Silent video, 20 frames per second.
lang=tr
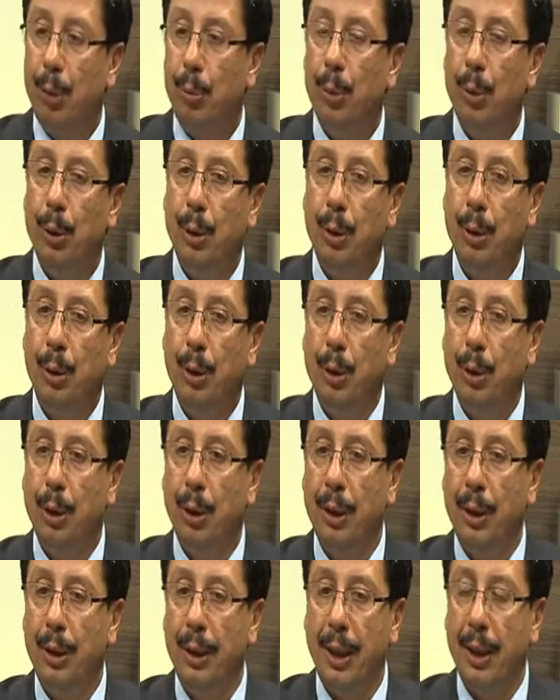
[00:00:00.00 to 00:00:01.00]
Bu
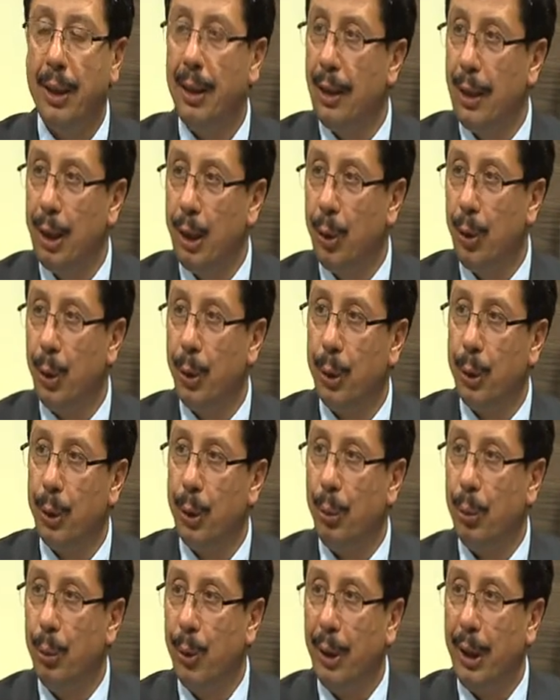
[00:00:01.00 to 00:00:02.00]
e, neredeyse sonsuz
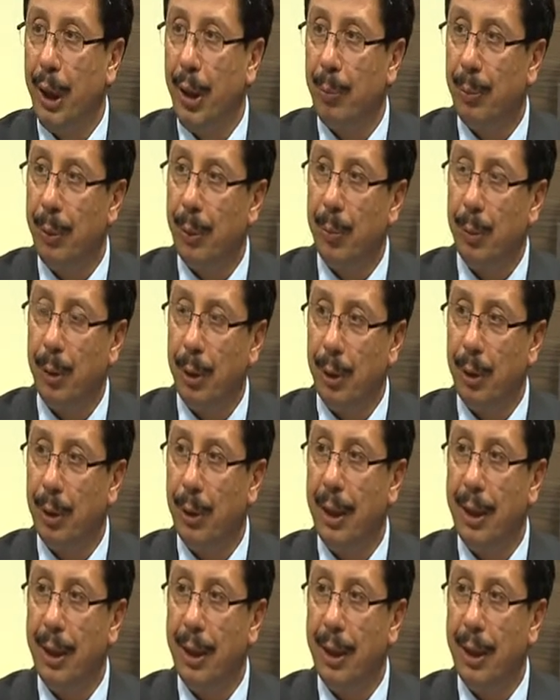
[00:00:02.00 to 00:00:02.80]
ömürlü yaptım diyordu.